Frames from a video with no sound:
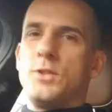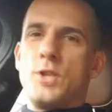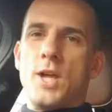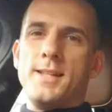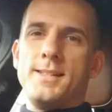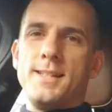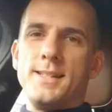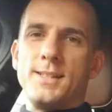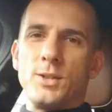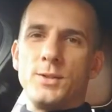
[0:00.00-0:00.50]

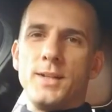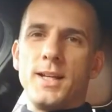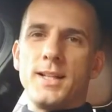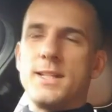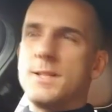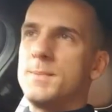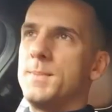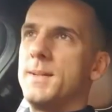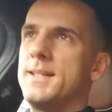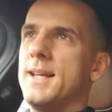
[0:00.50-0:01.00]
Cześć, z tej strony
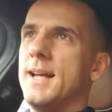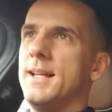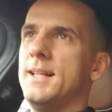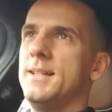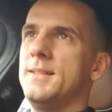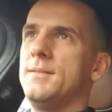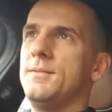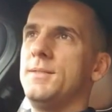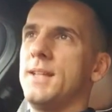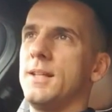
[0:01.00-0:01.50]
agent
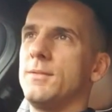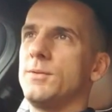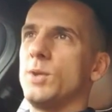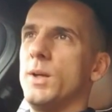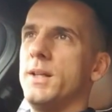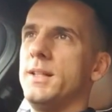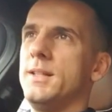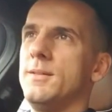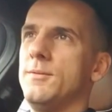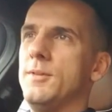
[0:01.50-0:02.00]
specjalny, witaj w
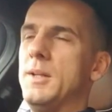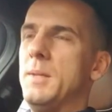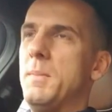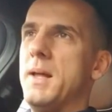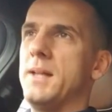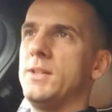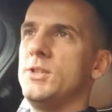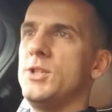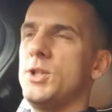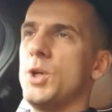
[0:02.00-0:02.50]
kolejnym
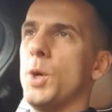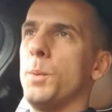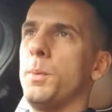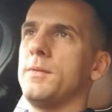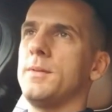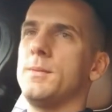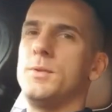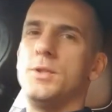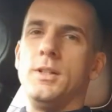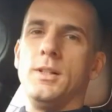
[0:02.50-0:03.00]
filmie. Dziś
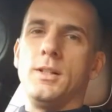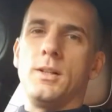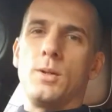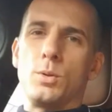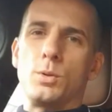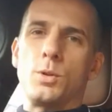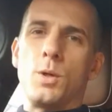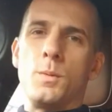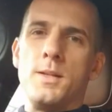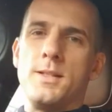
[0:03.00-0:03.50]
opowiem Ci
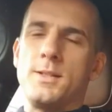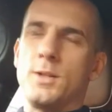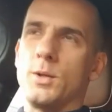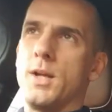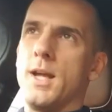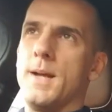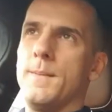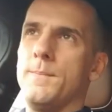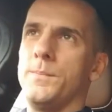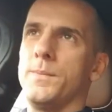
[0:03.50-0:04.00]
krótką
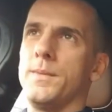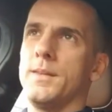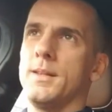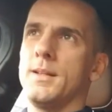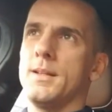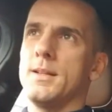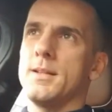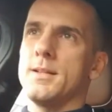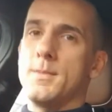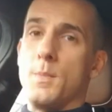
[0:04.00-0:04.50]
historię
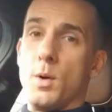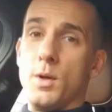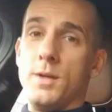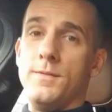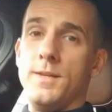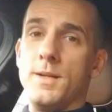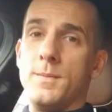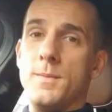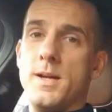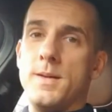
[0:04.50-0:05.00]
z mojej
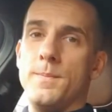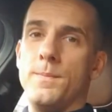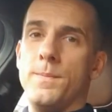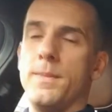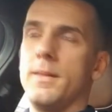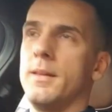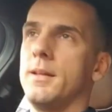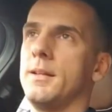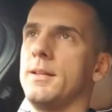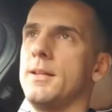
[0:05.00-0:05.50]
firmy.
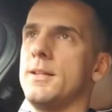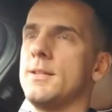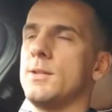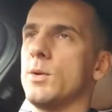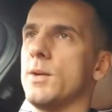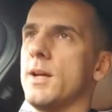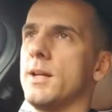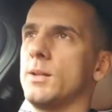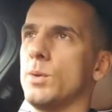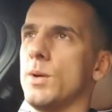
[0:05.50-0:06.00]

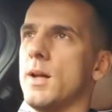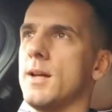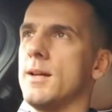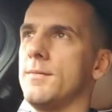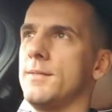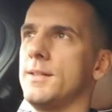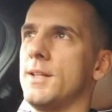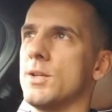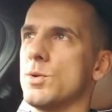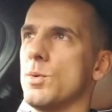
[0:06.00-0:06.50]
Historię, która
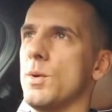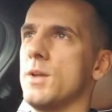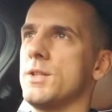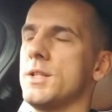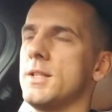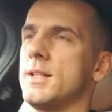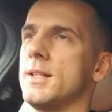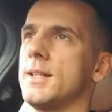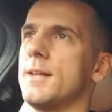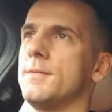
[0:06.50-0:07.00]
wydarzyła
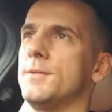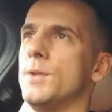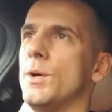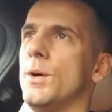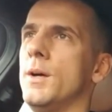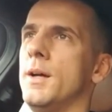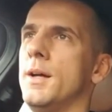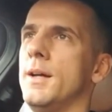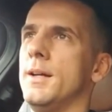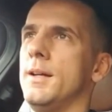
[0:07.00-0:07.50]
się
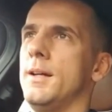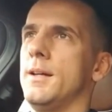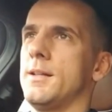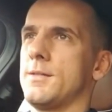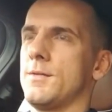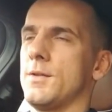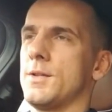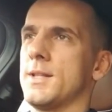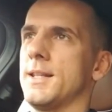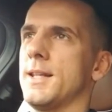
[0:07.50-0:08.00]
niedawno,
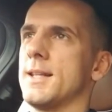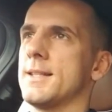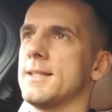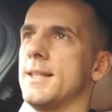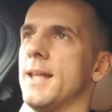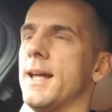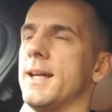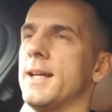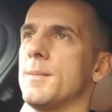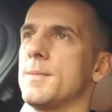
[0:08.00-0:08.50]
związana z
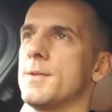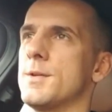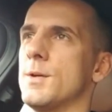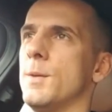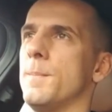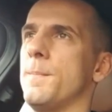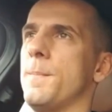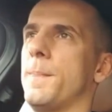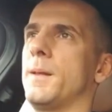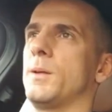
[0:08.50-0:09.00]

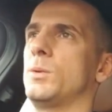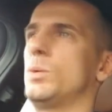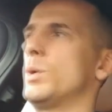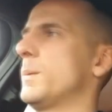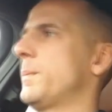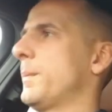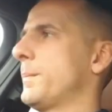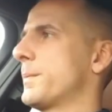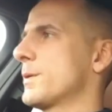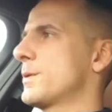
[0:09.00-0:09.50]
najemcą,
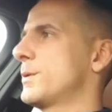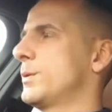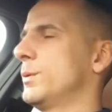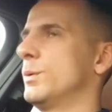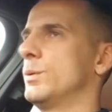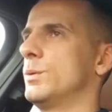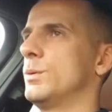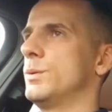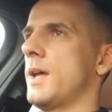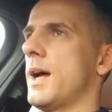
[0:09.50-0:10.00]
który po
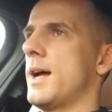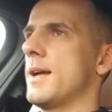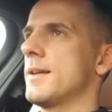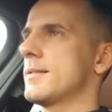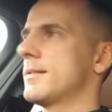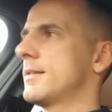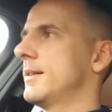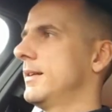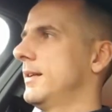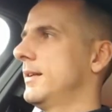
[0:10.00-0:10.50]
prostu
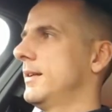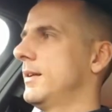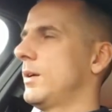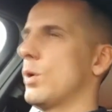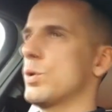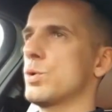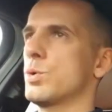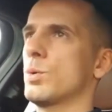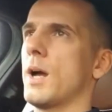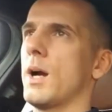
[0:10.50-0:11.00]
nas e,
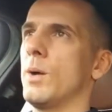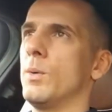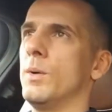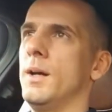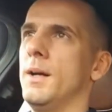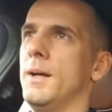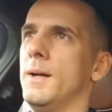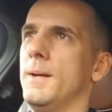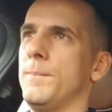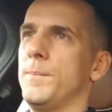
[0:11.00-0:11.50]
oszukał.
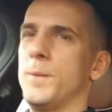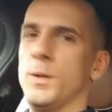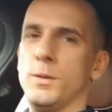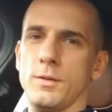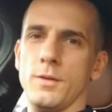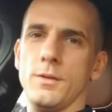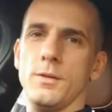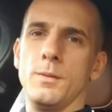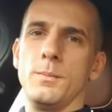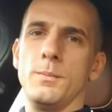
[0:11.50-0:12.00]
No i
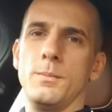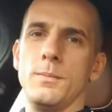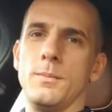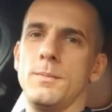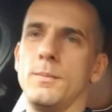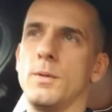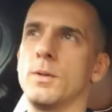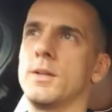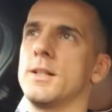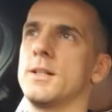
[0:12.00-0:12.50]
to
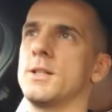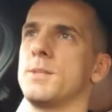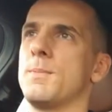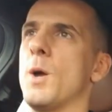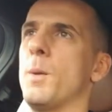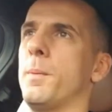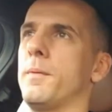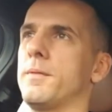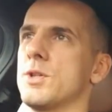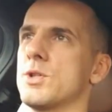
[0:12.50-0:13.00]
mogę
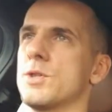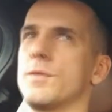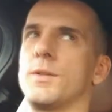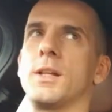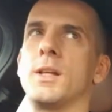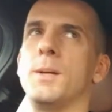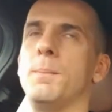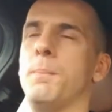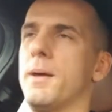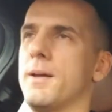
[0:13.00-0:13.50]
śmiało powiedzieć, że w
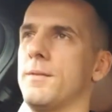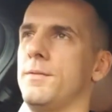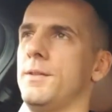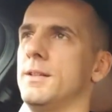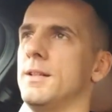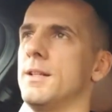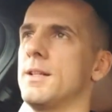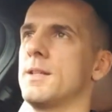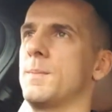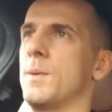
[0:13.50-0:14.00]
taki
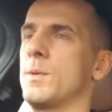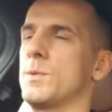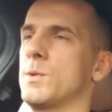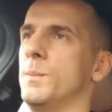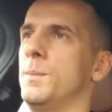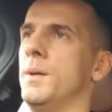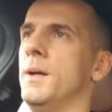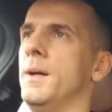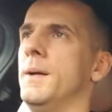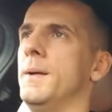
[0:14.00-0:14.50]
perfidny
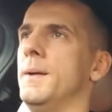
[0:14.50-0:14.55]
sposób.